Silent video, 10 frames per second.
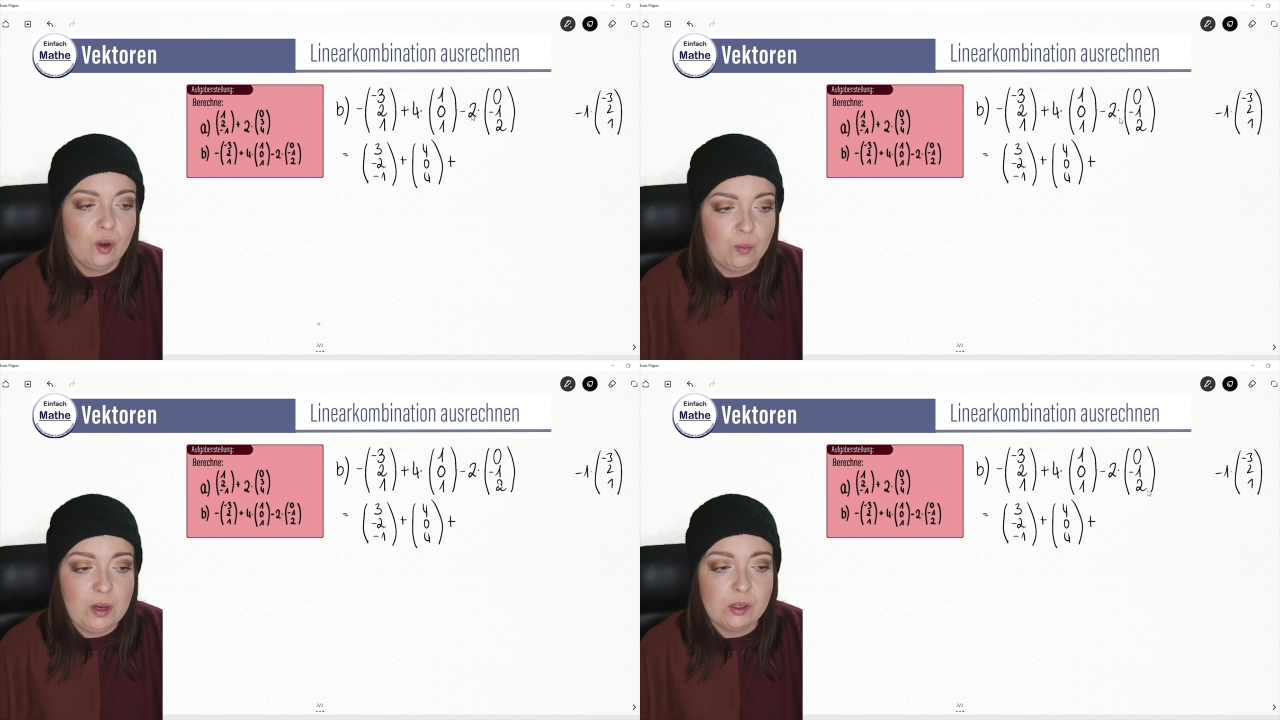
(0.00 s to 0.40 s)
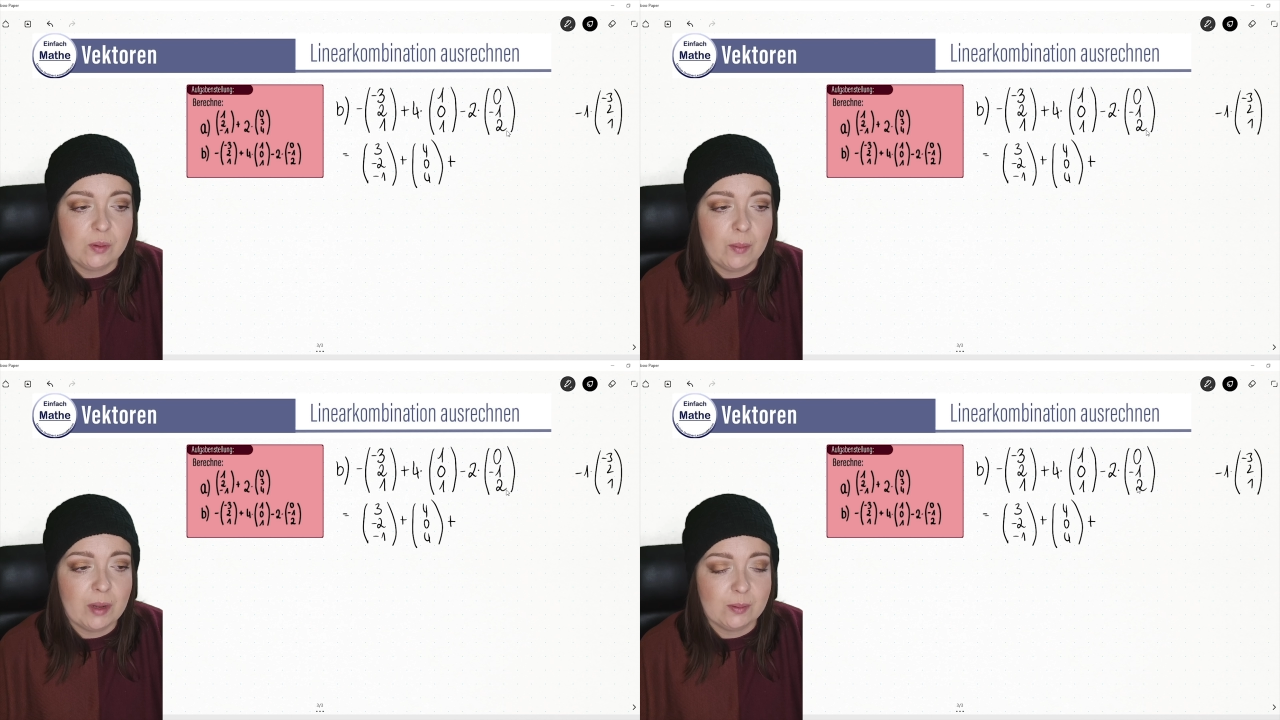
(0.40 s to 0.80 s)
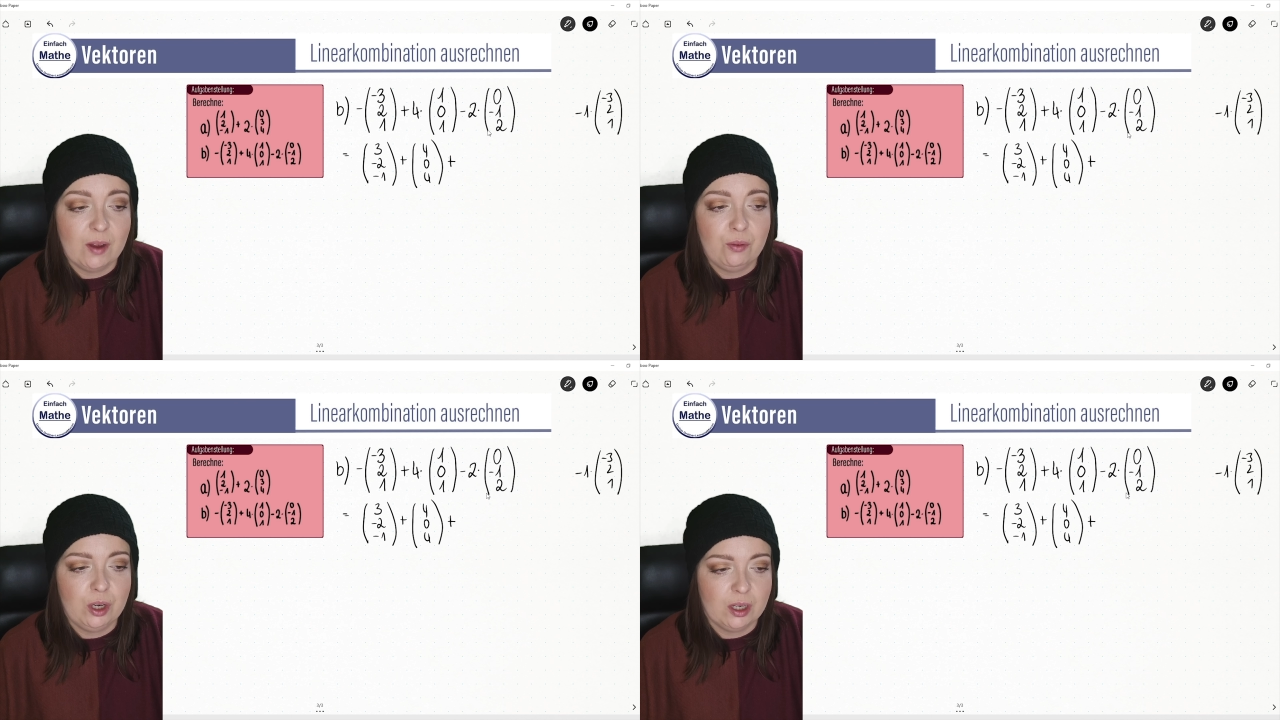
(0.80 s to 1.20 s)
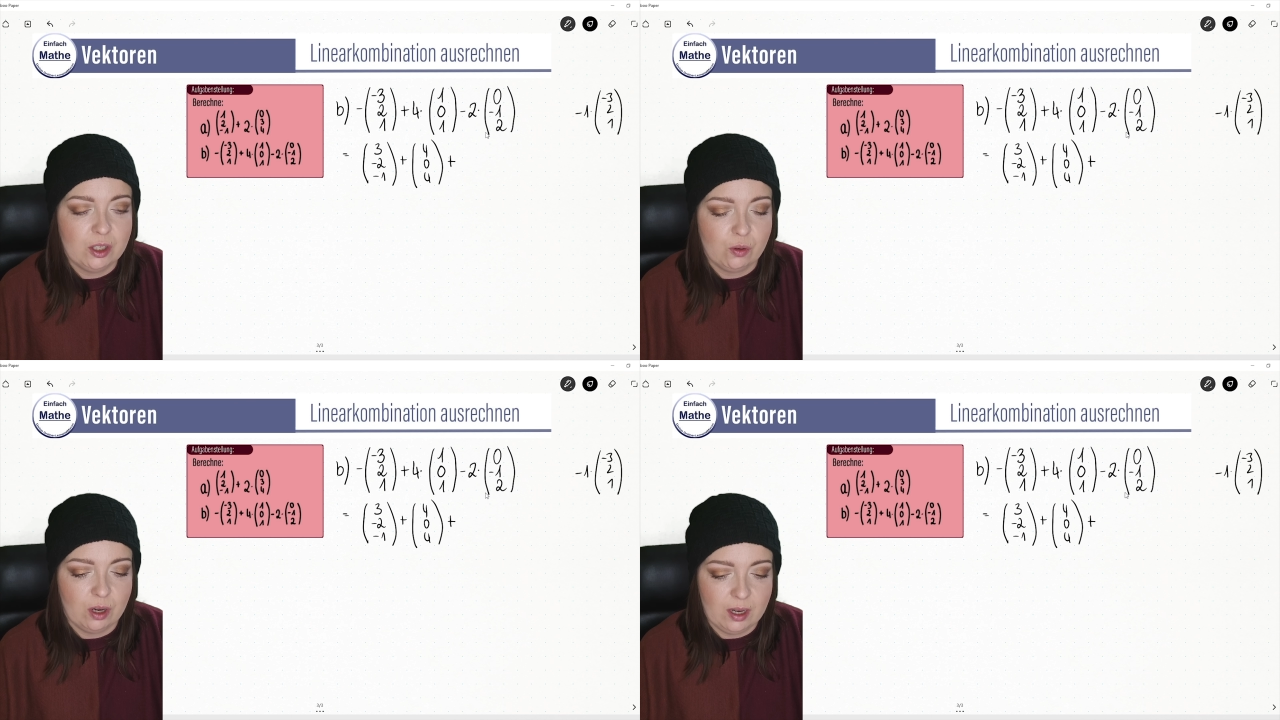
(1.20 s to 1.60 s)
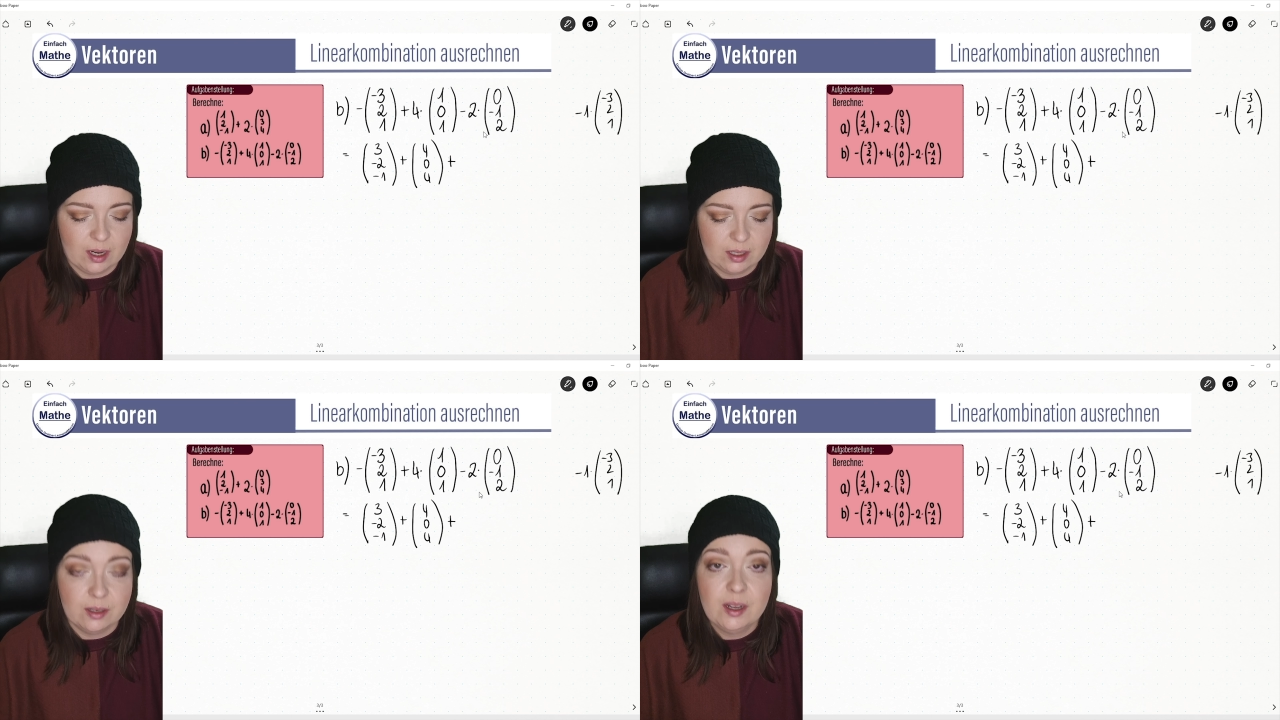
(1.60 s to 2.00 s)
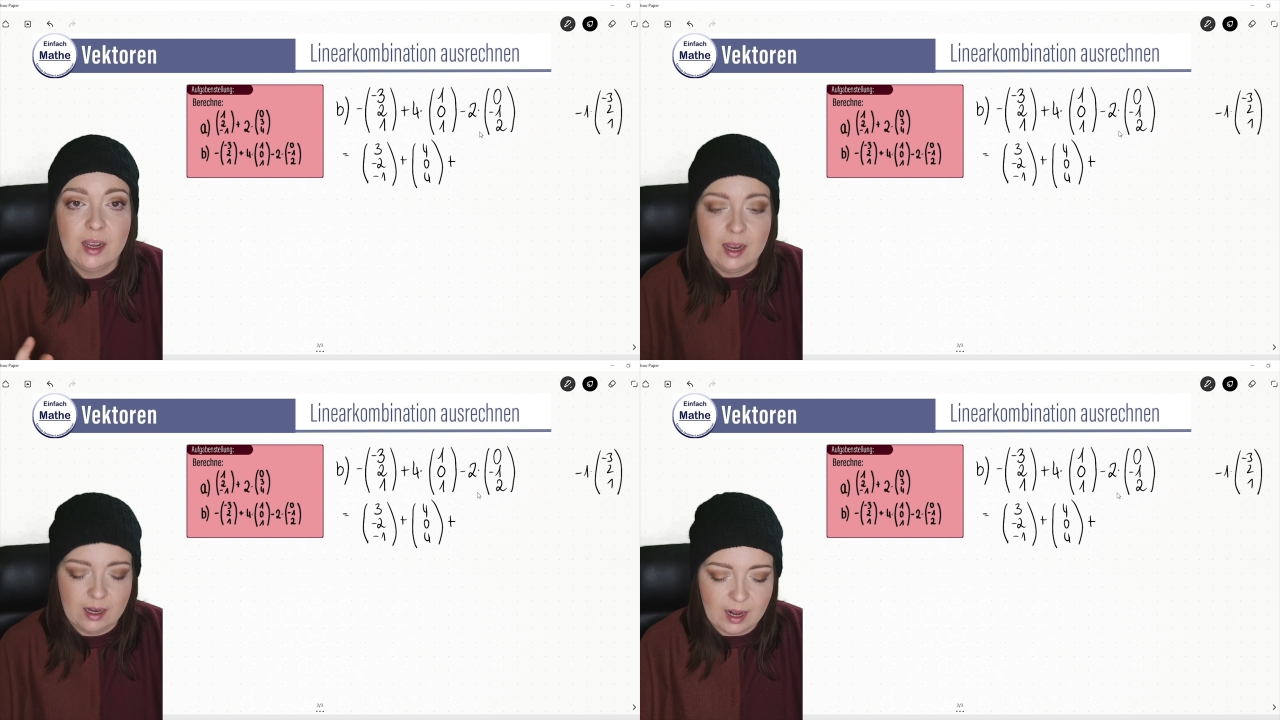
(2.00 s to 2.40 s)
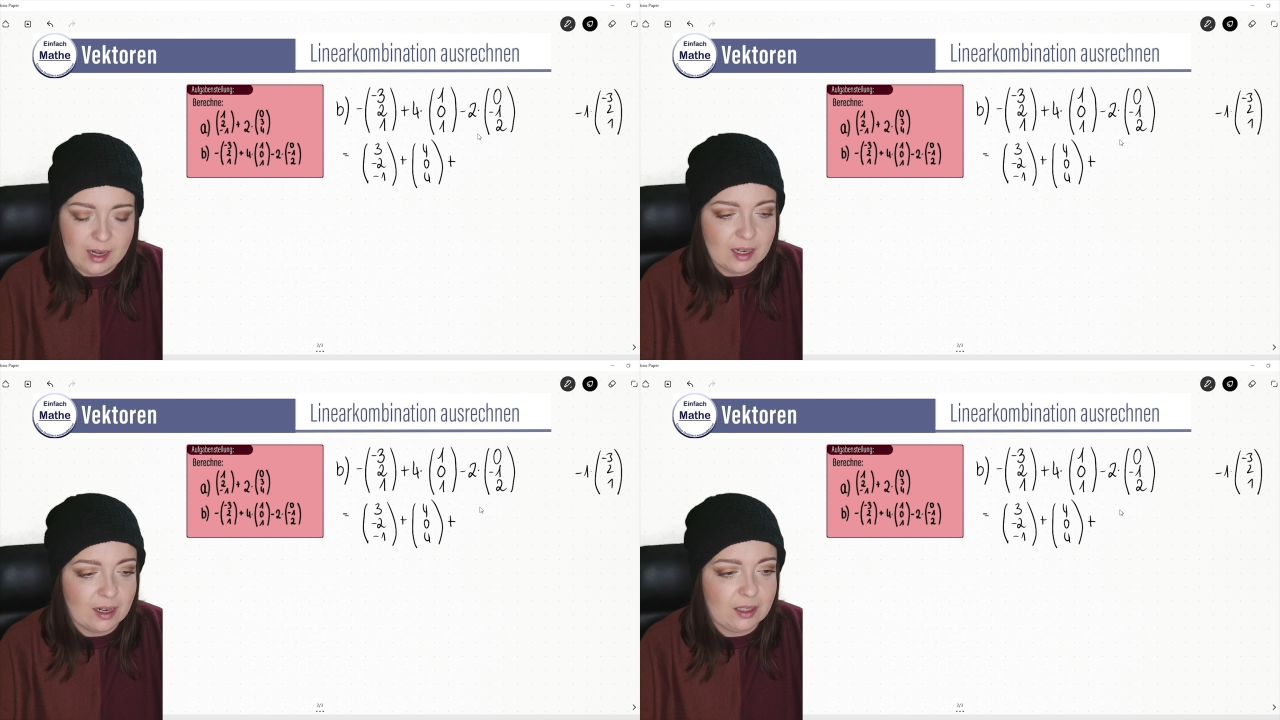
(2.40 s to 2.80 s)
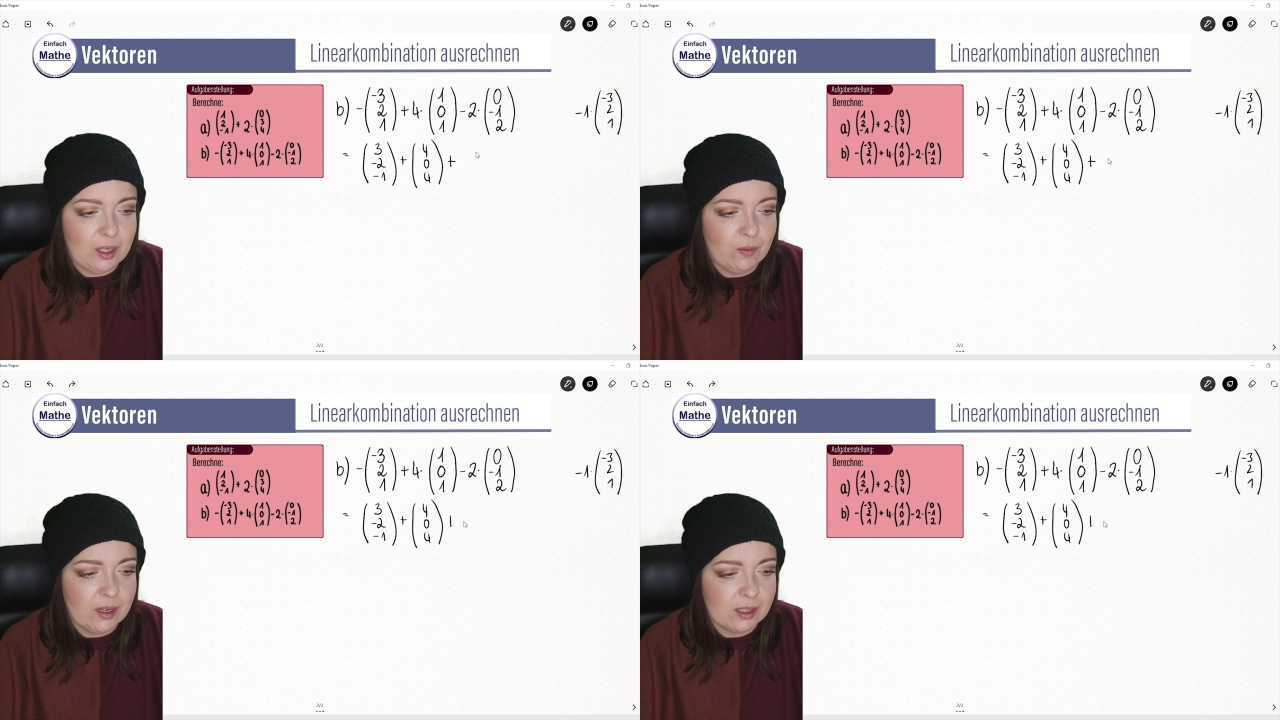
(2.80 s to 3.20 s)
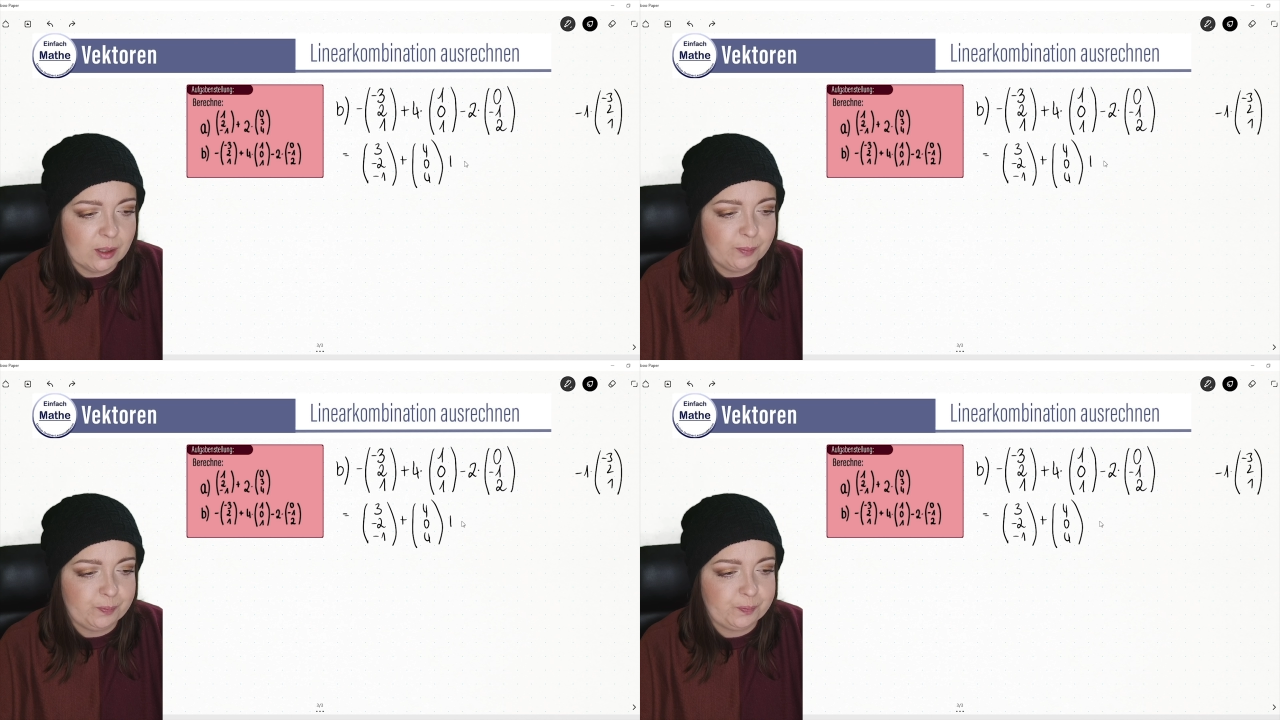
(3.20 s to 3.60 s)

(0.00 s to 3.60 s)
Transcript: und minus 2 mal 2 für die dritte Koordinate. Eine Alternative ist,